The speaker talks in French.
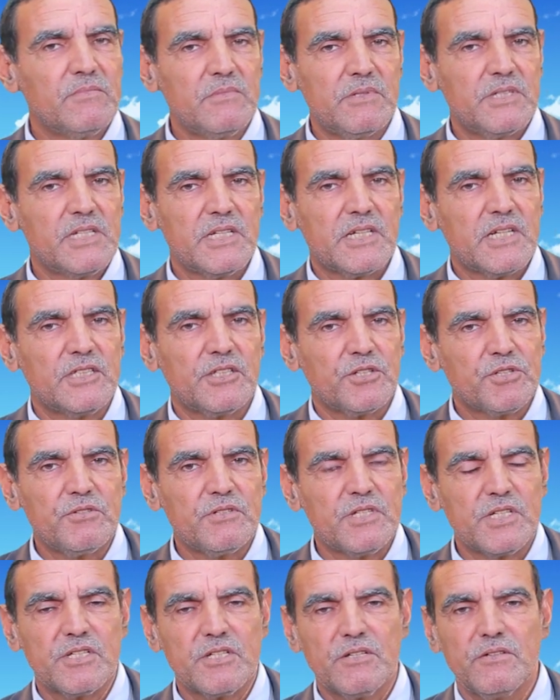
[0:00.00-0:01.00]
ces quatre
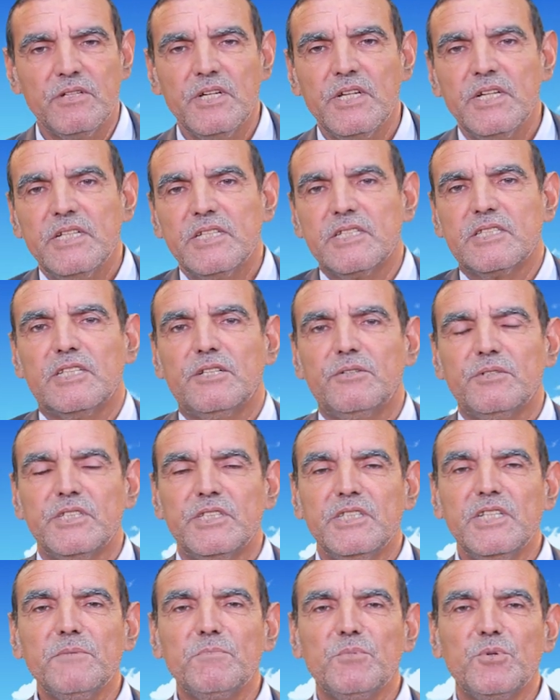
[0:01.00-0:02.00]
choses, elles sont
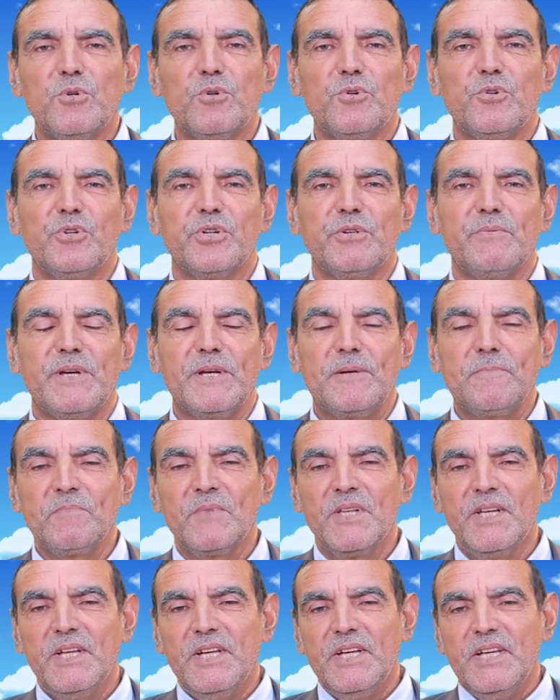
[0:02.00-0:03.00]
extraordinaires pour le corps humain.
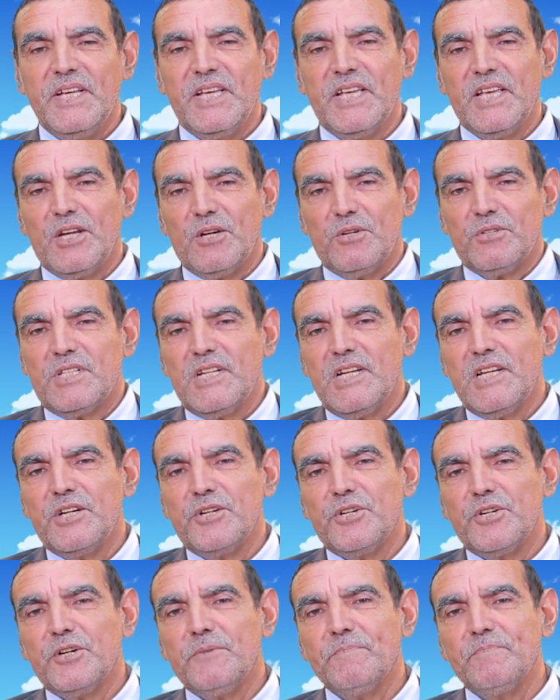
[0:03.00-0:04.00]
Et le
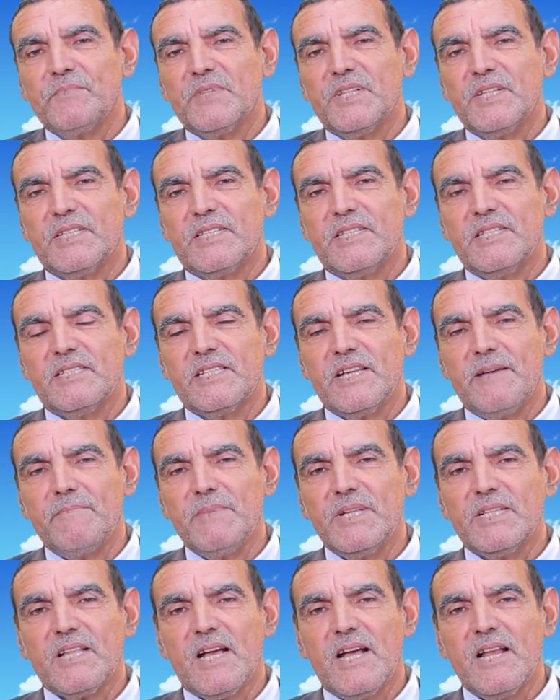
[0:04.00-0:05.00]
sélénium, euh, c'est un
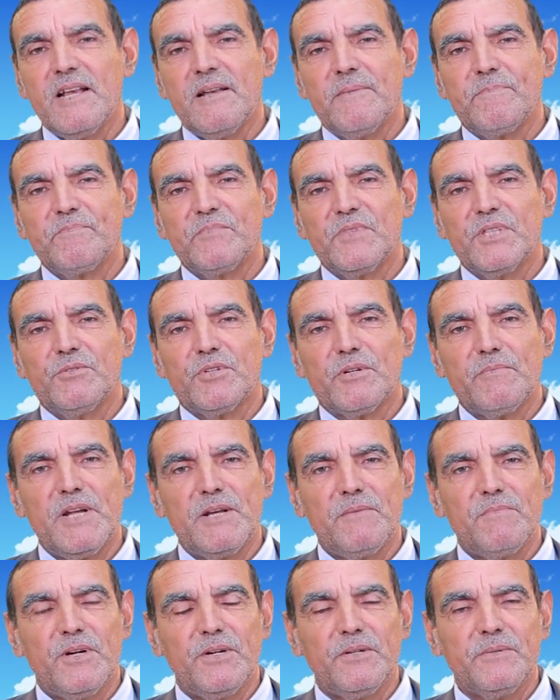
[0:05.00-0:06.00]
métal
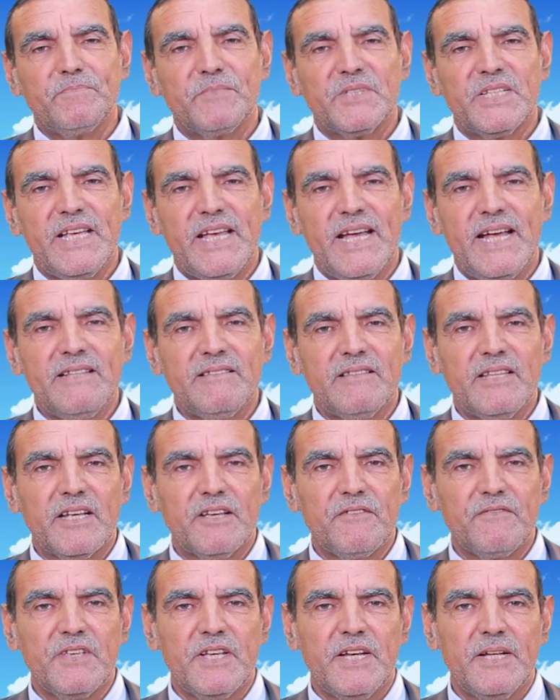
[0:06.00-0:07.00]
normalement qui
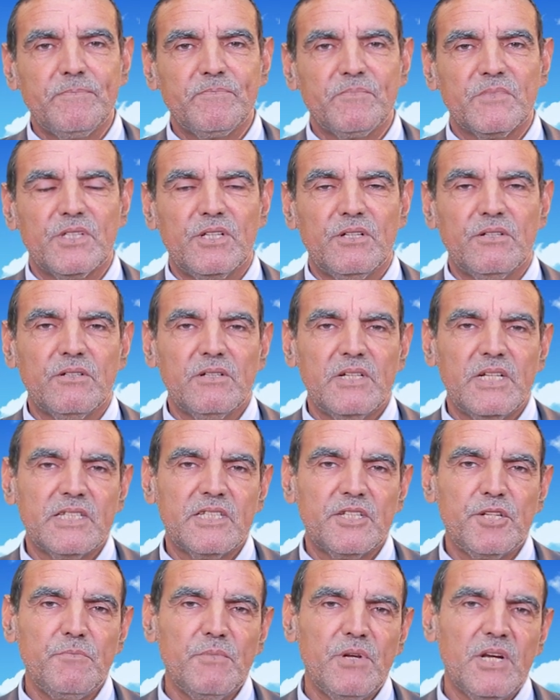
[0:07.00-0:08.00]
intervient dans la
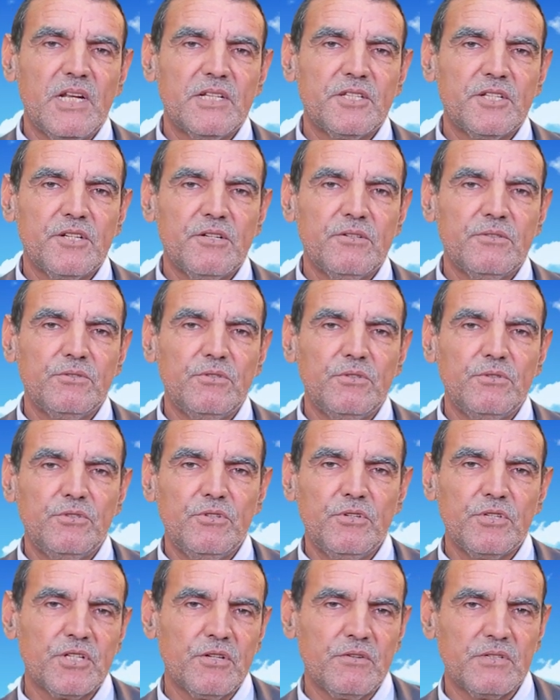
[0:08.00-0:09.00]
stimulation de
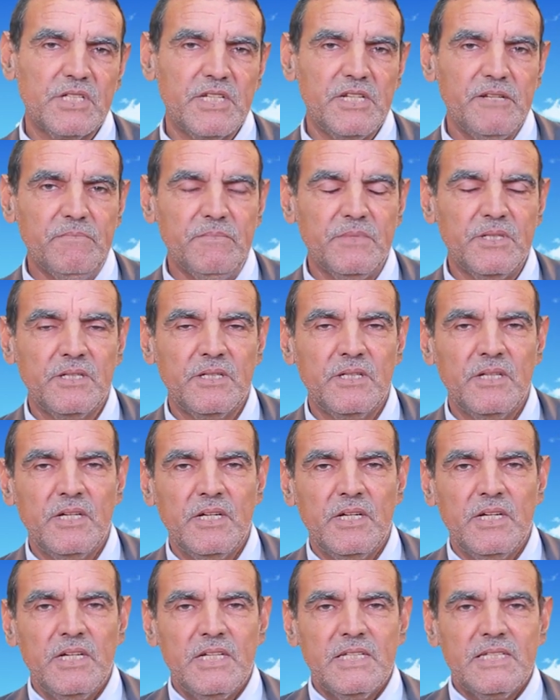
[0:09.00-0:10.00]
deux enzymes.
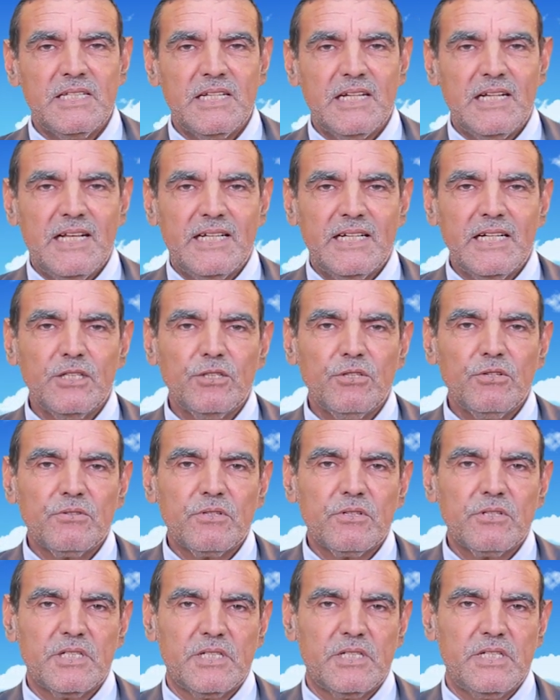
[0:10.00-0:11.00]
C'est la
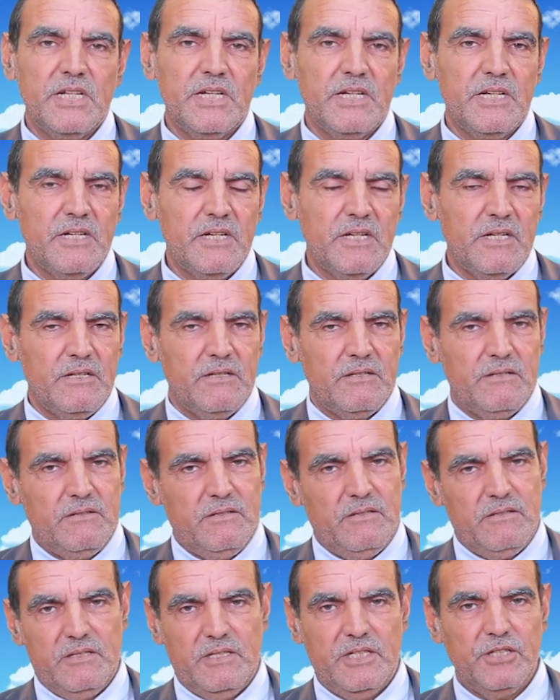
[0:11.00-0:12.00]
rédoxine
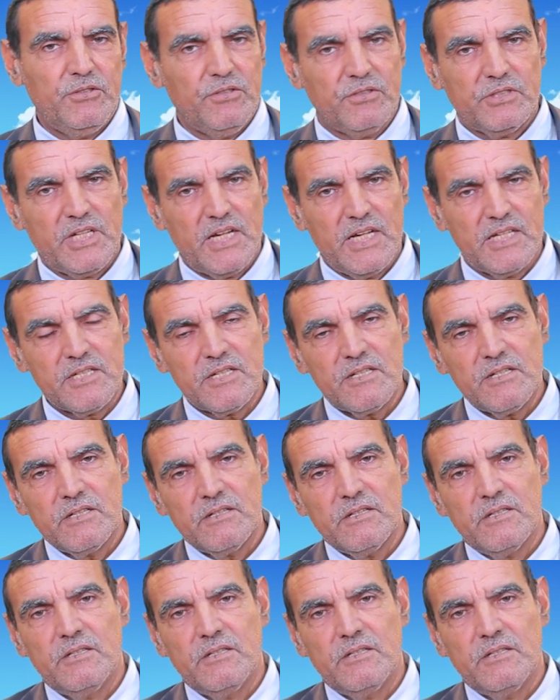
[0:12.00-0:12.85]
euh, réductase